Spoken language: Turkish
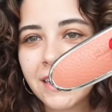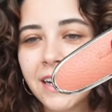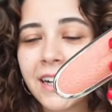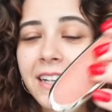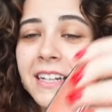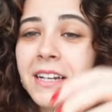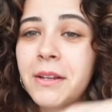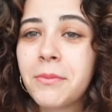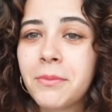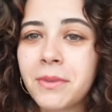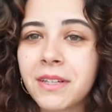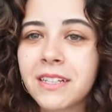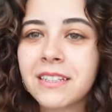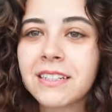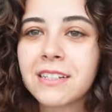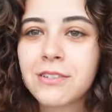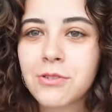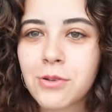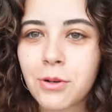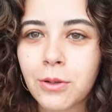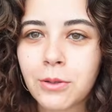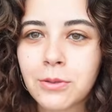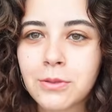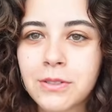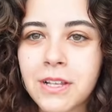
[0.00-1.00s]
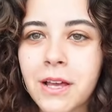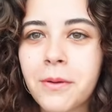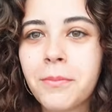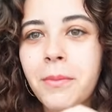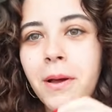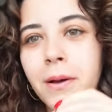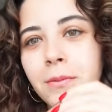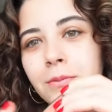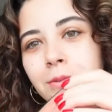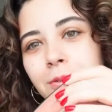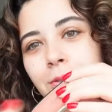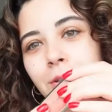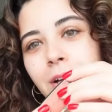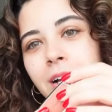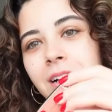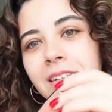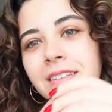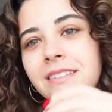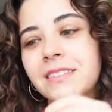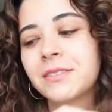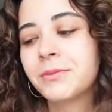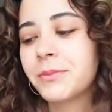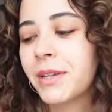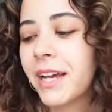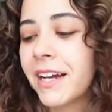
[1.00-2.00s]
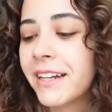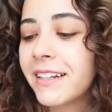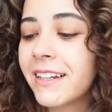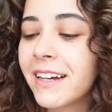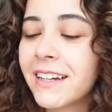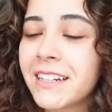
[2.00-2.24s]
Anneminki de çok güzel. Ben bunu aldığım yerde